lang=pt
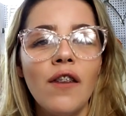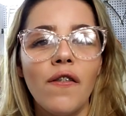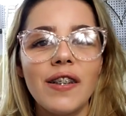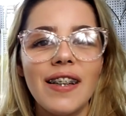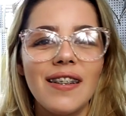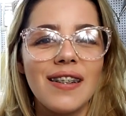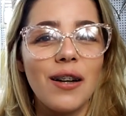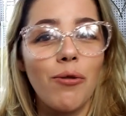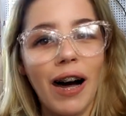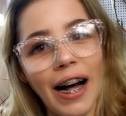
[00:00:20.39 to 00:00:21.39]
Vocês
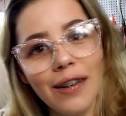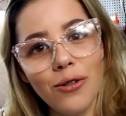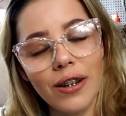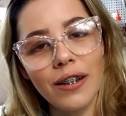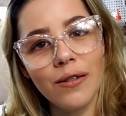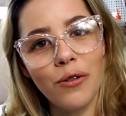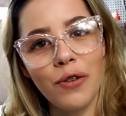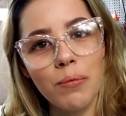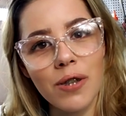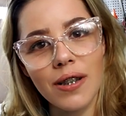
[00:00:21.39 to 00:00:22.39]
estão adorando, eu
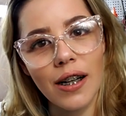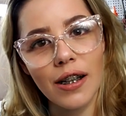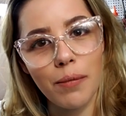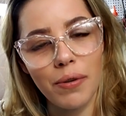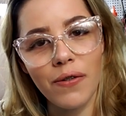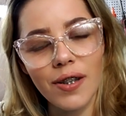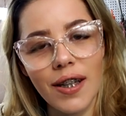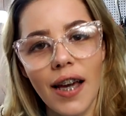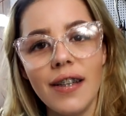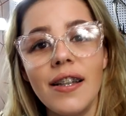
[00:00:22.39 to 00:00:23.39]
vim mostrar aqui pra
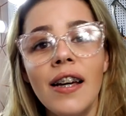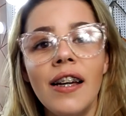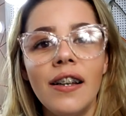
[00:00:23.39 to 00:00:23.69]
vocês,